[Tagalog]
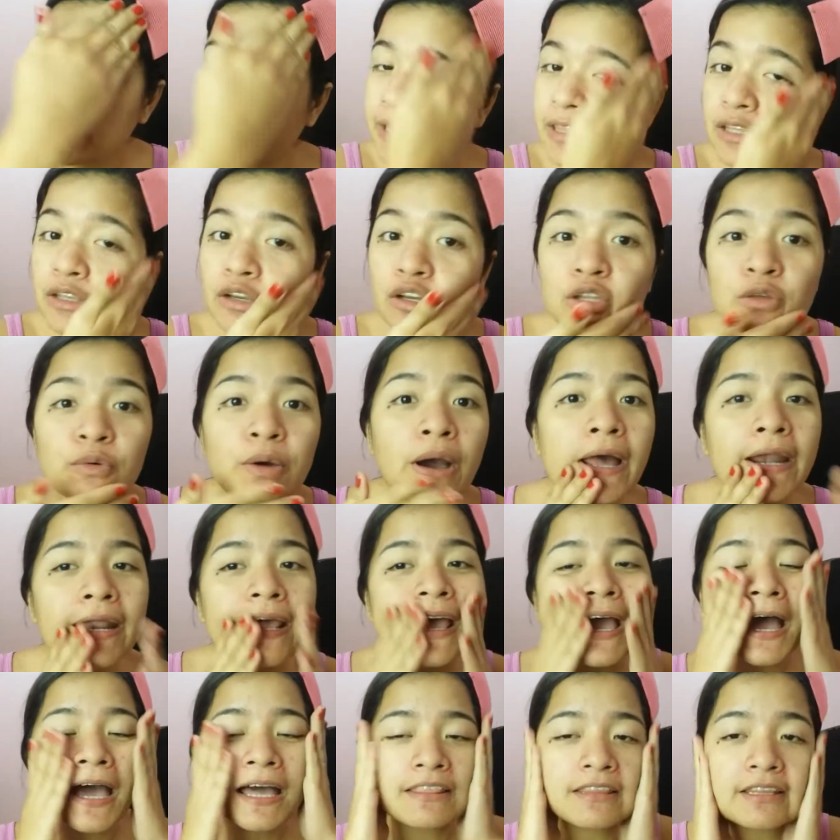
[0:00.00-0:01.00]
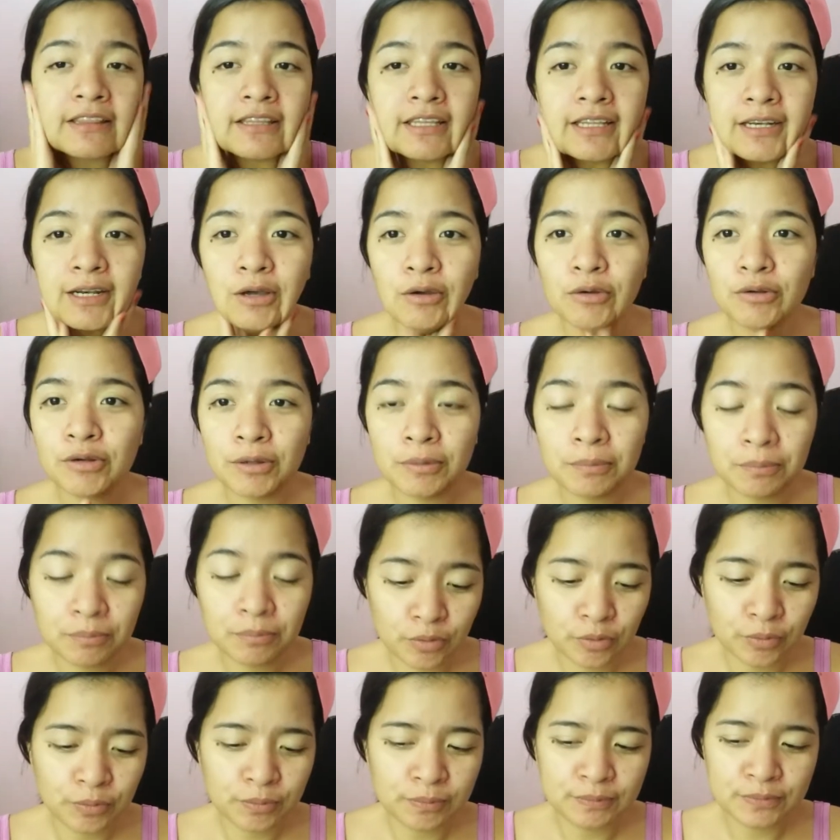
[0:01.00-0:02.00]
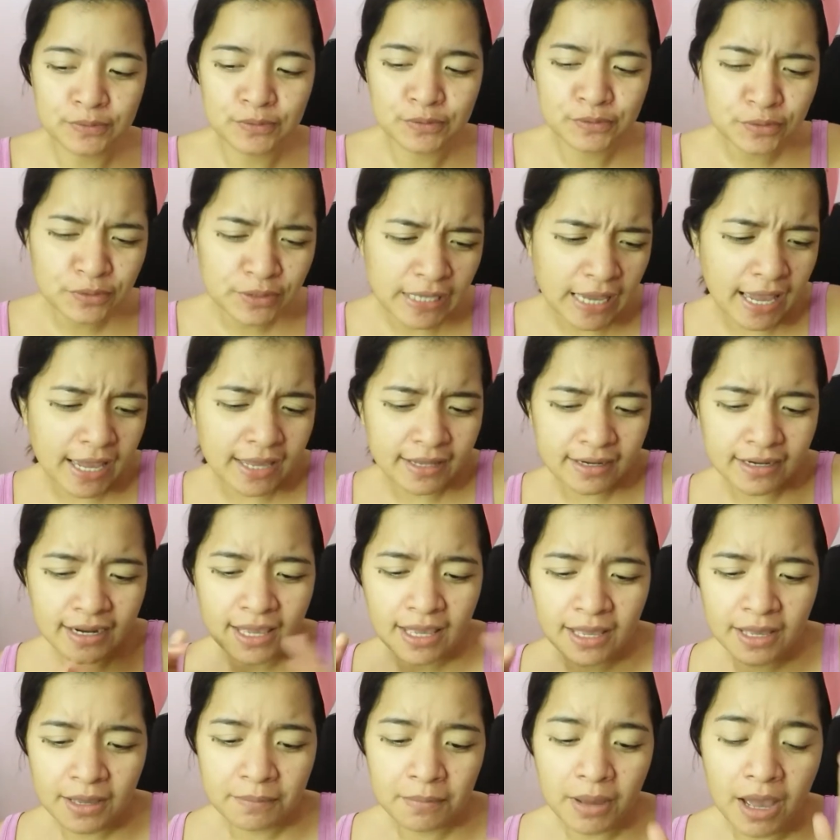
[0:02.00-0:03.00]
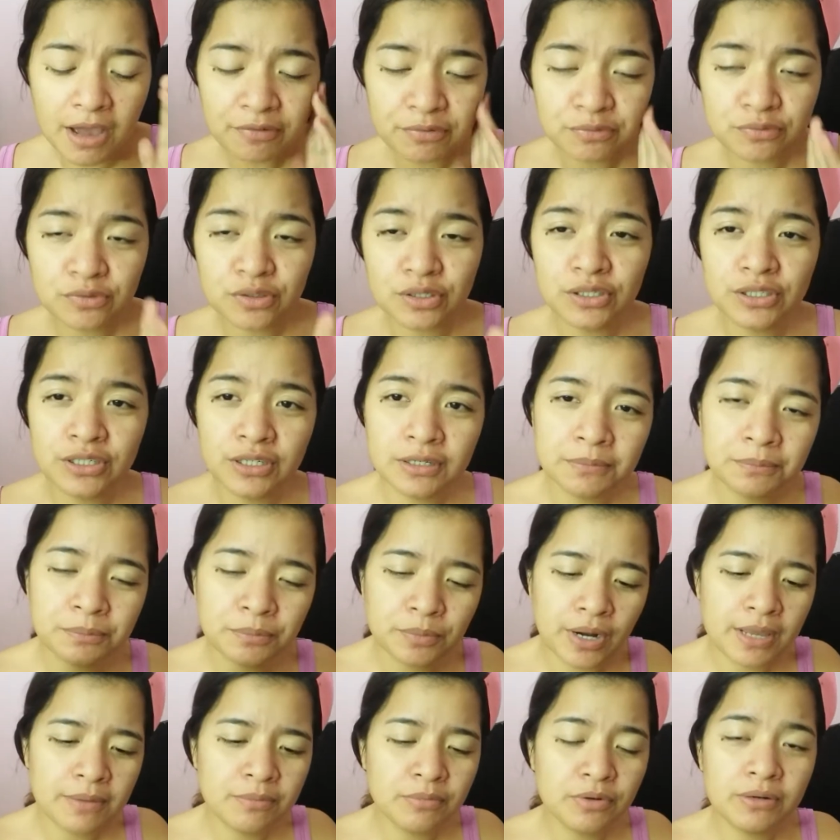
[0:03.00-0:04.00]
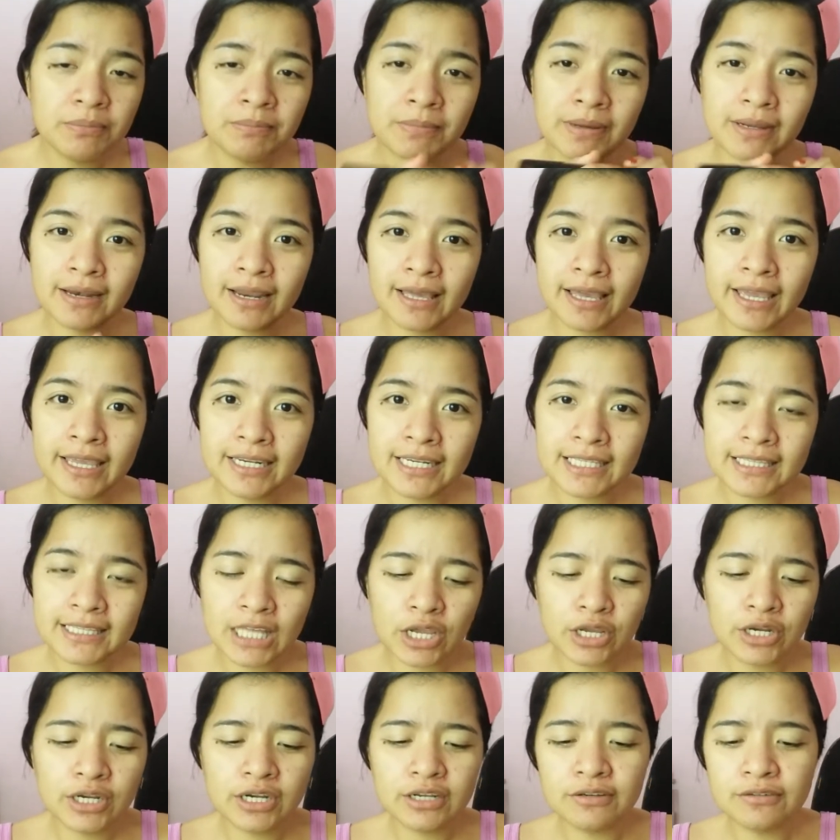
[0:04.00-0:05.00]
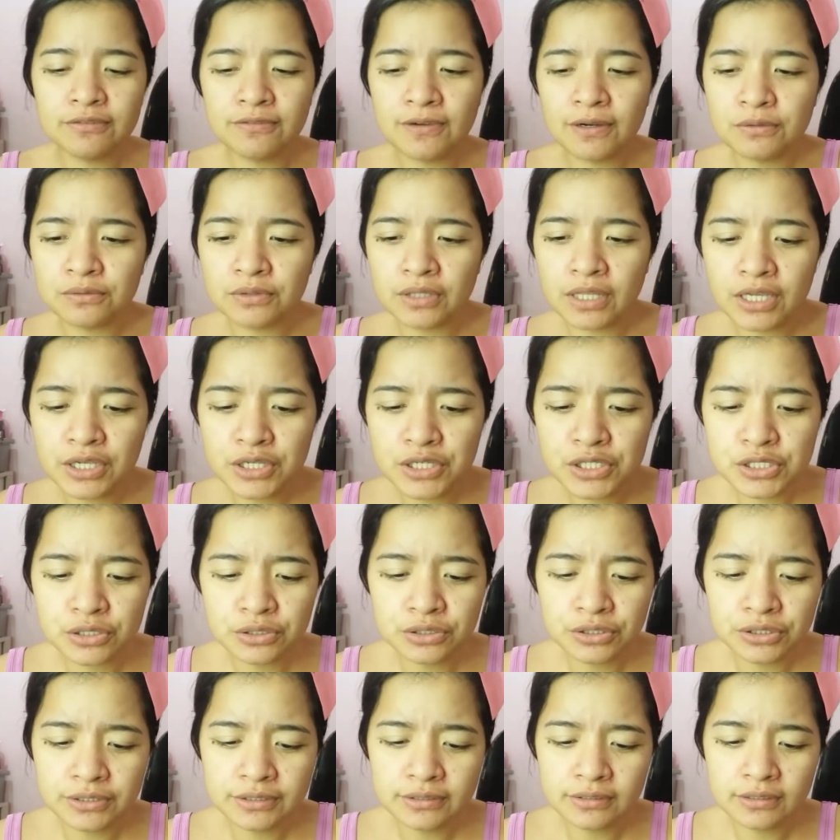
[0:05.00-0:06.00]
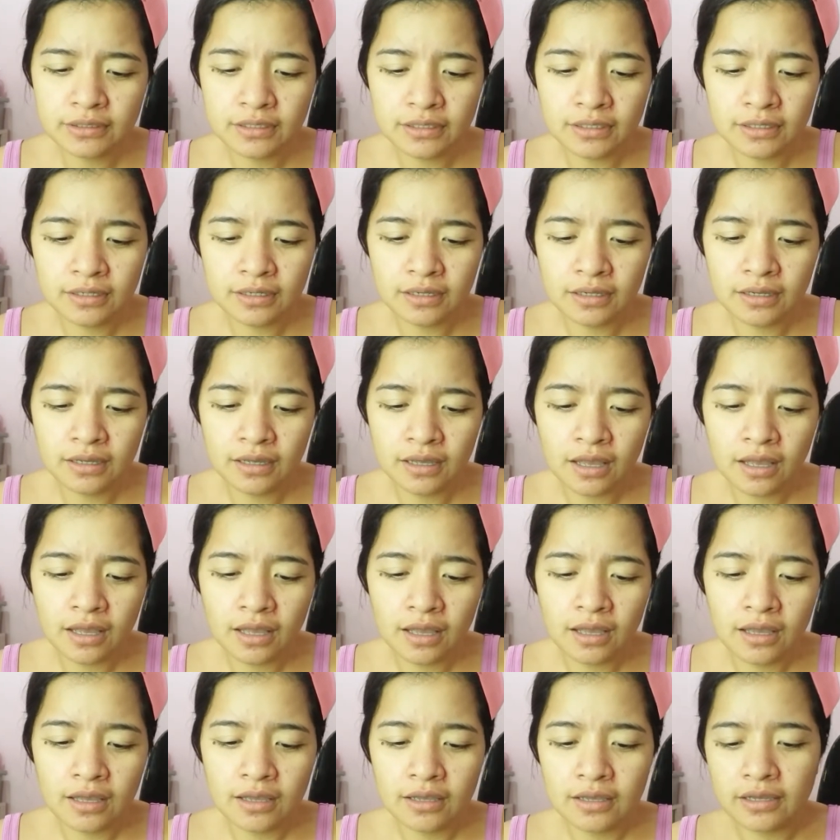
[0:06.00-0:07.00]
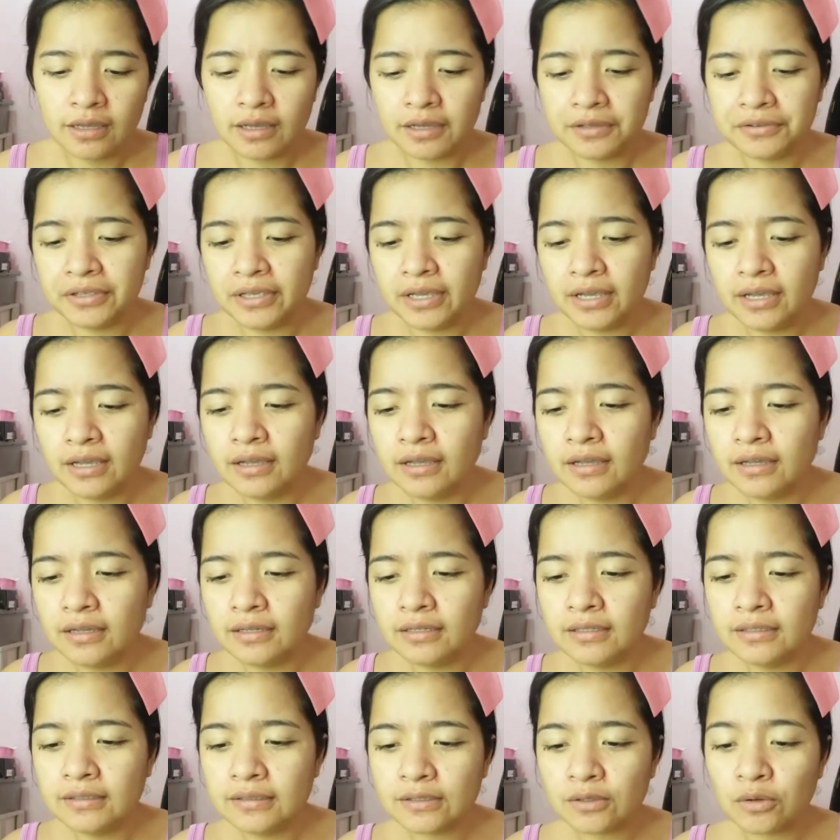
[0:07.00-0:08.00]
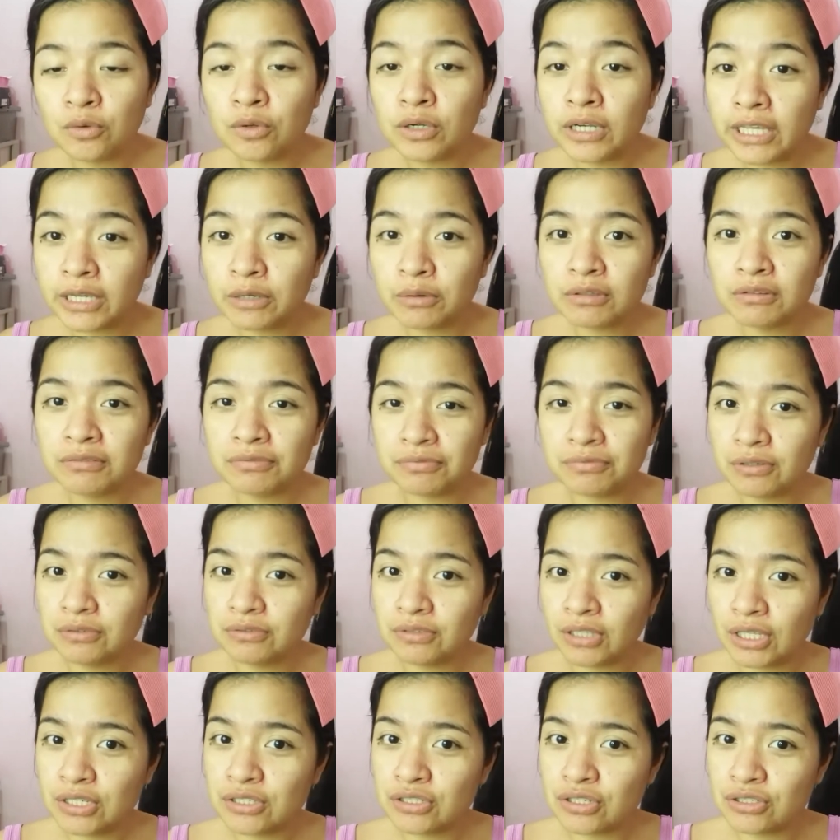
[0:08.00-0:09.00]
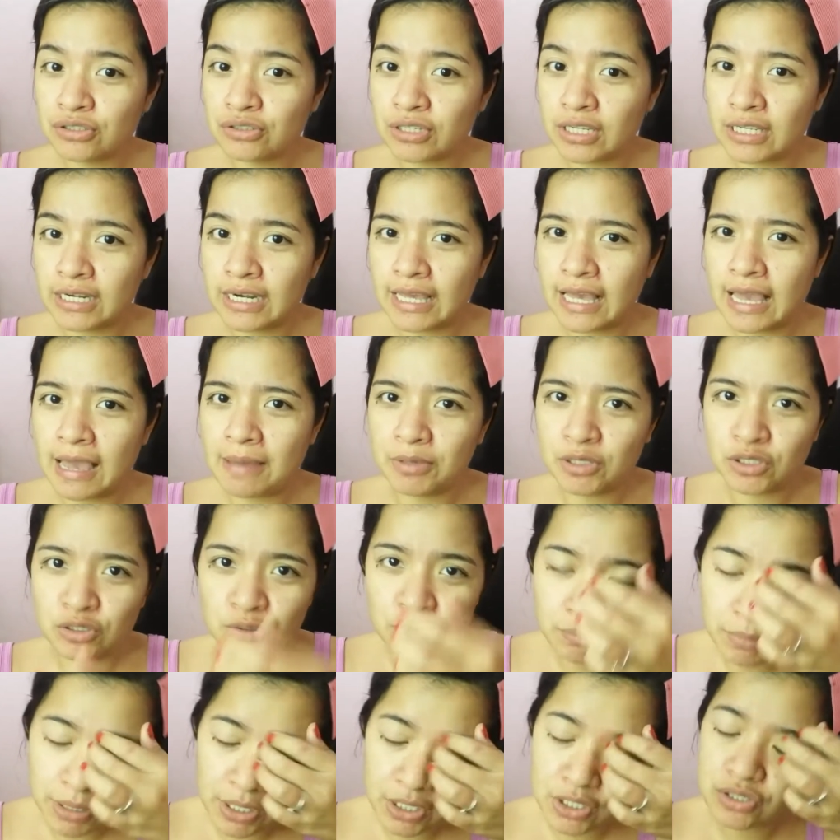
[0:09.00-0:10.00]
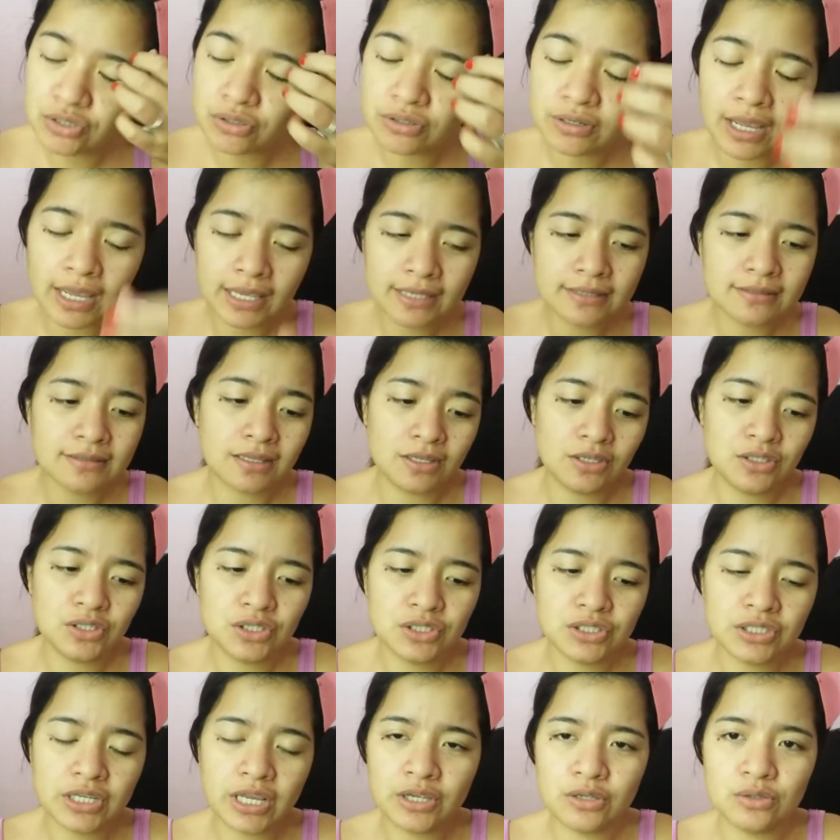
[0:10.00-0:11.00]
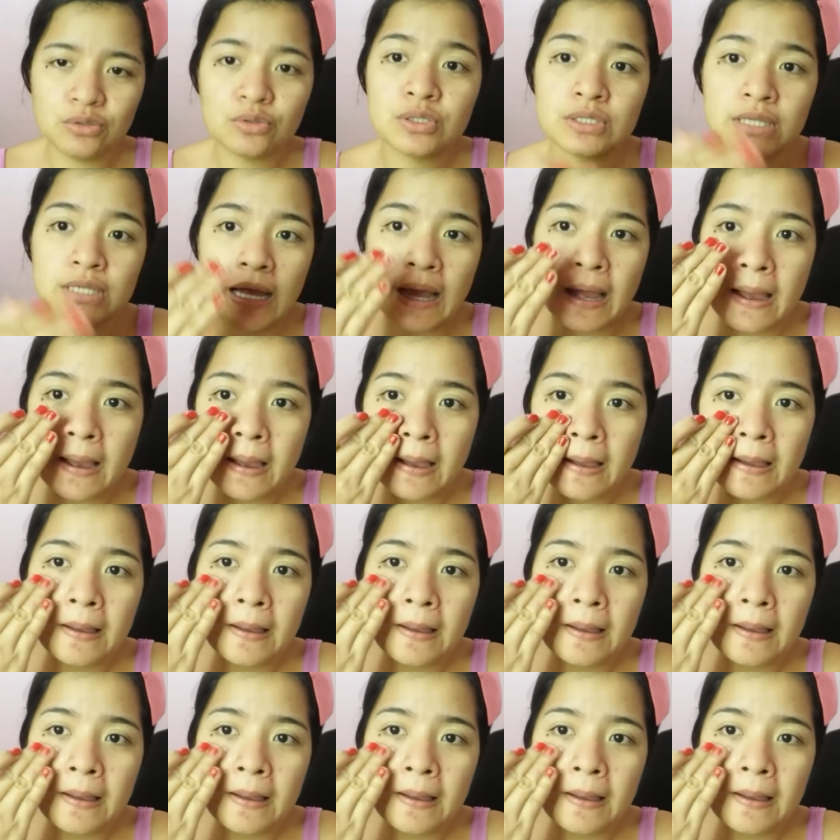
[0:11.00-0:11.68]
yan, kunwari, aatin din ako ng probe. So, yan. After ng primer, maglagay na tayo ng foundation. Ayan. Kung liquid foundation yung ginagamit nyo, make sure guys na isi-shake nyo siya.